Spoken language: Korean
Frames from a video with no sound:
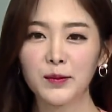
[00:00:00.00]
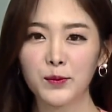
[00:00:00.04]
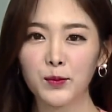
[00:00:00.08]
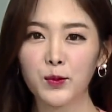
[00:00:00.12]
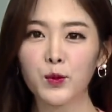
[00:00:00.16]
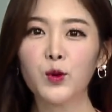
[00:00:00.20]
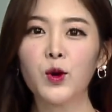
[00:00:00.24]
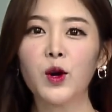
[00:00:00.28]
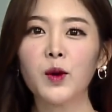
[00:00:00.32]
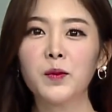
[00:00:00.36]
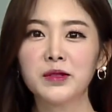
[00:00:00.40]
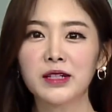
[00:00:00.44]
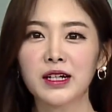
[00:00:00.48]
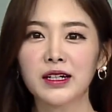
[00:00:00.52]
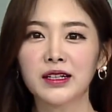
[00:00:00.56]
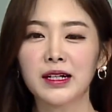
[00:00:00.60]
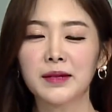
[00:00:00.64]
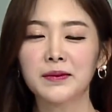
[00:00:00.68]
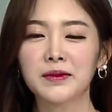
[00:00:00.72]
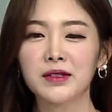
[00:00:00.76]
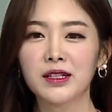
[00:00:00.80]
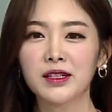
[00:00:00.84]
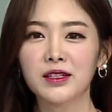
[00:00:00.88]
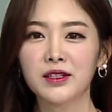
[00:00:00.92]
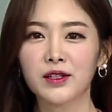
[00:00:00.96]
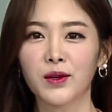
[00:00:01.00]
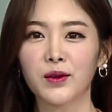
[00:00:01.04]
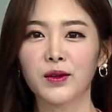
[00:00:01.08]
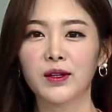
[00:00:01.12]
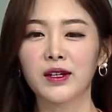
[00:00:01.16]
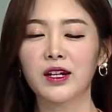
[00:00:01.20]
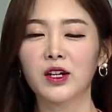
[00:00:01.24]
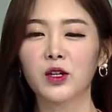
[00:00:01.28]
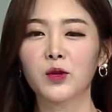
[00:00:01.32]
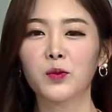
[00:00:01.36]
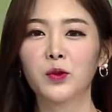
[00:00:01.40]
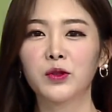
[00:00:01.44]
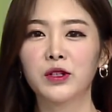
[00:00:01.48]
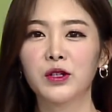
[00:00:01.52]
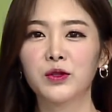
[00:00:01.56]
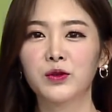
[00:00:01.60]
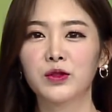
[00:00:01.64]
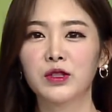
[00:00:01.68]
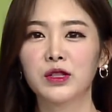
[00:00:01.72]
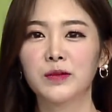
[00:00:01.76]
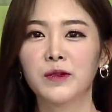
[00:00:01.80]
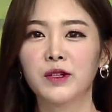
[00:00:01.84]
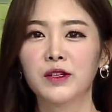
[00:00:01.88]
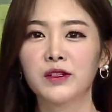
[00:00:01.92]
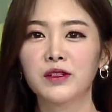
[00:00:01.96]
보험 상담 신청이라고
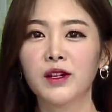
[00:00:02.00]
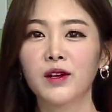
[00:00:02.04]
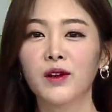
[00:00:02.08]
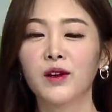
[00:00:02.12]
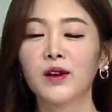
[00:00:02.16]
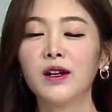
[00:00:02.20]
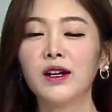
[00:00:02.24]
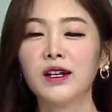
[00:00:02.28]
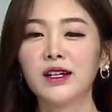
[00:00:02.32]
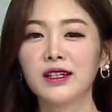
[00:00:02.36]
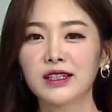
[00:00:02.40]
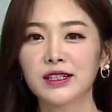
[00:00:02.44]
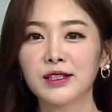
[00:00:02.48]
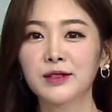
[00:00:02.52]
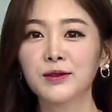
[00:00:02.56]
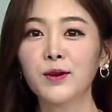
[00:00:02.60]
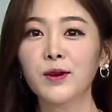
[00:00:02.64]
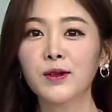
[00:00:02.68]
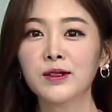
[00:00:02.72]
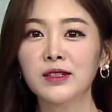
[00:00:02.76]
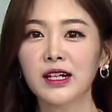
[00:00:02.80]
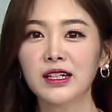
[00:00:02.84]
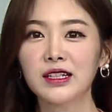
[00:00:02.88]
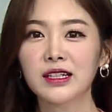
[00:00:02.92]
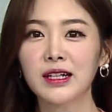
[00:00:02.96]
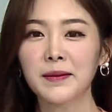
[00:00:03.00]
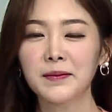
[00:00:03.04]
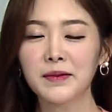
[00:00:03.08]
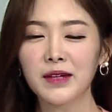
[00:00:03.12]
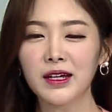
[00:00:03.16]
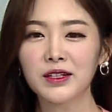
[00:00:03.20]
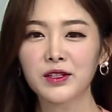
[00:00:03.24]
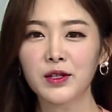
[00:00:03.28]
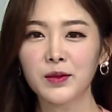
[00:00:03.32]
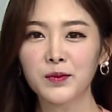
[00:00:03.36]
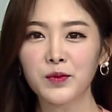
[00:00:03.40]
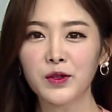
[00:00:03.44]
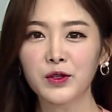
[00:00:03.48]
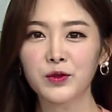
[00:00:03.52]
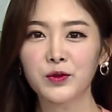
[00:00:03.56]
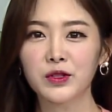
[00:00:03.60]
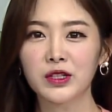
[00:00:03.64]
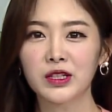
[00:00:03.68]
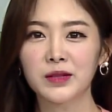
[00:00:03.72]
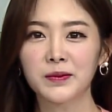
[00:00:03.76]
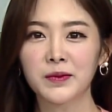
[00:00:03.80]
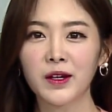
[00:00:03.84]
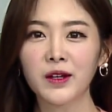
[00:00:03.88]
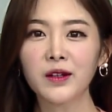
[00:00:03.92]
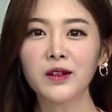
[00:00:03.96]
보내주시면서 증권 사진 함께 첨부해
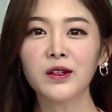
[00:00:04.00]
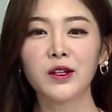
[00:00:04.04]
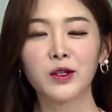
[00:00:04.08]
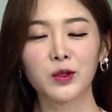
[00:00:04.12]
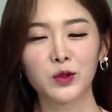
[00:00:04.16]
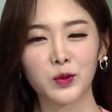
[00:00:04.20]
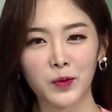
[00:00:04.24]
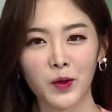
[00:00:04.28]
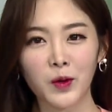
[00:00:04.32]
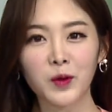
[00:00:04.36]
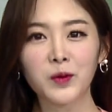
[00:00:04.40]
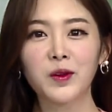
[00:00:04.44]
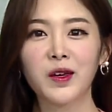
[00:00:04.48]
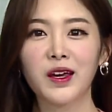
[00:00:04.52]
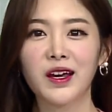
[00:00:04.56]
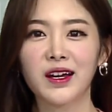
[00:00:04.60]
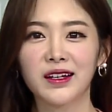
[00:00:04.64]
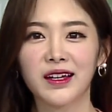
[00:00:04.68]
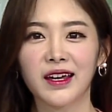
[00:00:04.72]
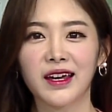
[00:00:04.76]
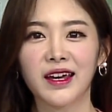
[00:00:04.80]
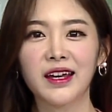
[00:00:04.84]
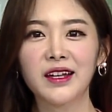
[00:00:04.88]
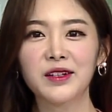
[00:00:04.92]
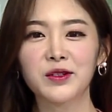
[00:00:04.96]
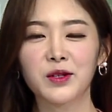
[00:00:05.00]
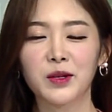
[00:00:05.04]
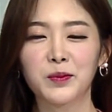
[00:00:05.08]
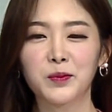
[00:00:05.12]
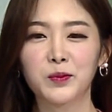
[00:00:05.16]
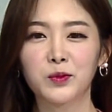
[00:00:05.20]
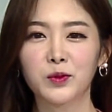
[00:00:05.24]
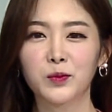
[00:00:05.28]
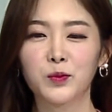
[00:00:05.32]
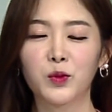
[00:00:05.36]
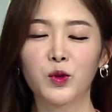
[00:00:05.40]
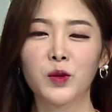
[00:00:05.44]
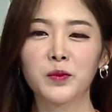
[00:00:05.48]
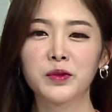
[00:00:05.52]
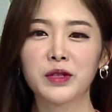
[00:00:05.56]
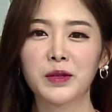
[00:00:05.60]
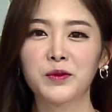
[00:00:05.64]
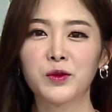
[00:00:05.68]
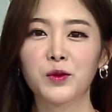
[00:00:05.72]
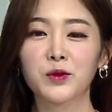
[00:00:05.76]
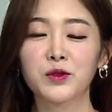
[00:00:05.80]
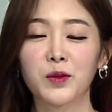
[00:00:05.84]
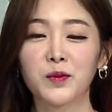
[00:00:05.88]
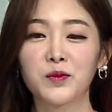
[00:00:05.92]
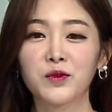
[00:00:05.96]
주시면 또 명쾌하게 저희 보험
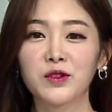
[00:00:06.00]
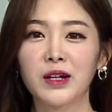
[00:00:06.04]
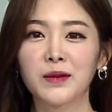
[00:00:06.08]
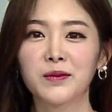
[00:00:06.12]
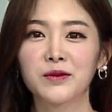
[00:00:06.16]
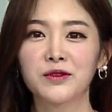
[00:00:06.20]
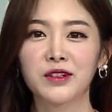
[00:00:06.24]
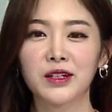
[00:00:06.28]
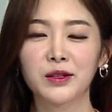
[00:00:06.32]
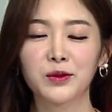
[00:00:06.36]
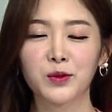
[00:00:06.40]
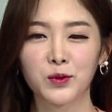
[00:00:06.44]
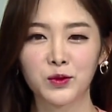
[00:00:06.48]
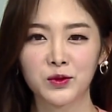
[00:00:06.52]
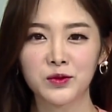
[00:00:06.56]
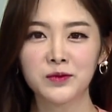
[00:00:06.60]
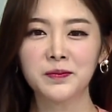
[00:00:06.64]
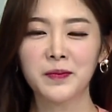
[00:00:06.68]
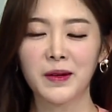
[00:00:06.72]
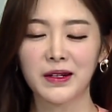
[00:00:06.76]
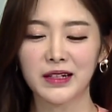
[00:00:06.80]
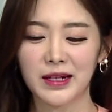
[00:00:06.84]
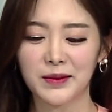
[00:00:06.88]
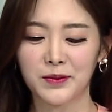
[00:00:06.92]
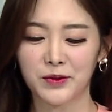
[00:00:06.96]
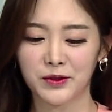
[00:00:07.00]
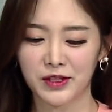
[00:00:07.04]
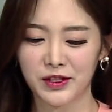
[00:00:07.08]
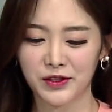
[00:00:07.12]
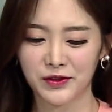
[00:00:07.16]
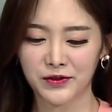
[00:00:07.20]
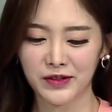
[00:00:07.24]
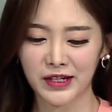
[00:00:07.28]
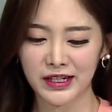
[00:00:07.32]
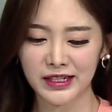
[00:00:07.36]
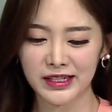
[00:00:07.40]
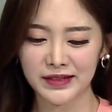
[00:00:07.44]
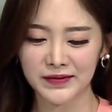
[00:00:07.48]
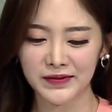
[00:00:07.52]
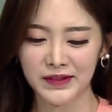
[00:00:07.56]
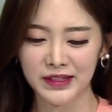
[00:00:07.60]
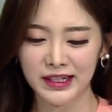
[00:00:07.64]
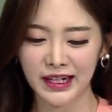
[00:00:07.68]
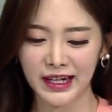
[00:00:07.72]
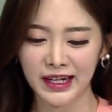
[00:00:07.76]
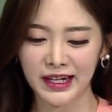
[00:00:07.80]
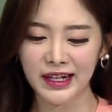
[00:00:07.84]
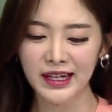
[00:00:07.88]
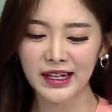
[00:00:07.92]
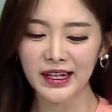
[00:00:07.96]
365 전문가분들의 도움 받아보실 수가
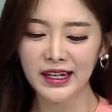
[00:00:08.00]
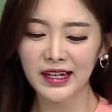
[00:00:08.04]
있습니다.